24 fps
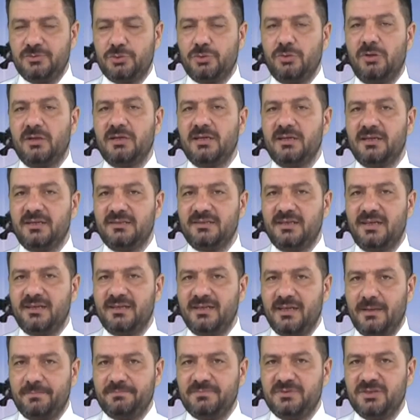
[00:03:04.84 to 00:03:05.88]
şu ana kadar
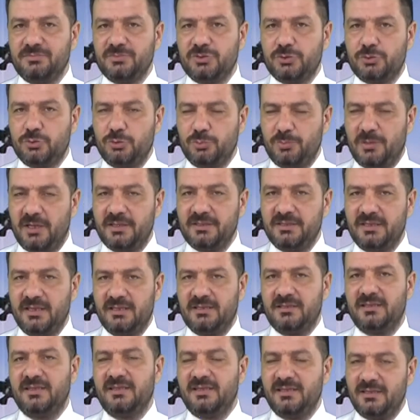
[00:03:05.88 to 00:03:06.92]
yaptığımız tüm
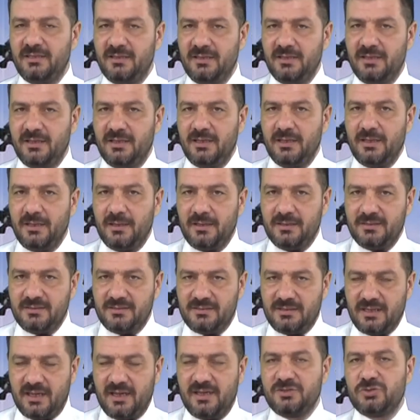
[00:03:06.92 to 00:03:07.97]
anketleri
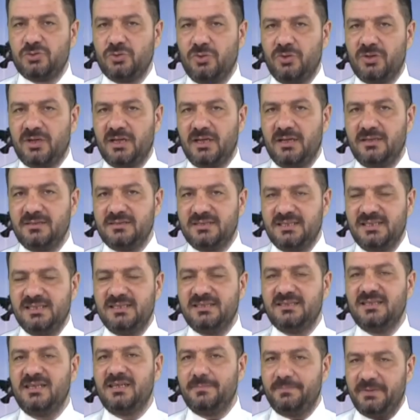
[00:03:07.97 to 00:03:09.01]
daha sonra
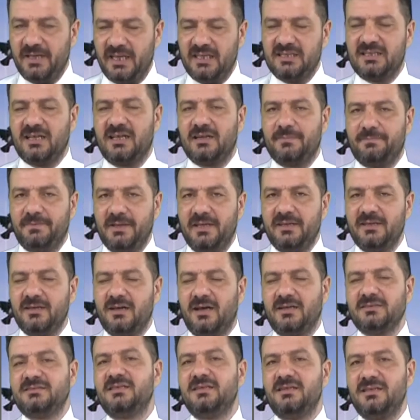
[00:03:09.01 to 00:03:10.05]
sizlere peyderpey
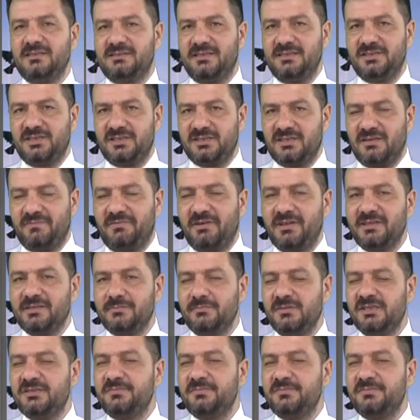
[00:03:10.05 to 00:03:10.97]
hatırlatacağız efendim.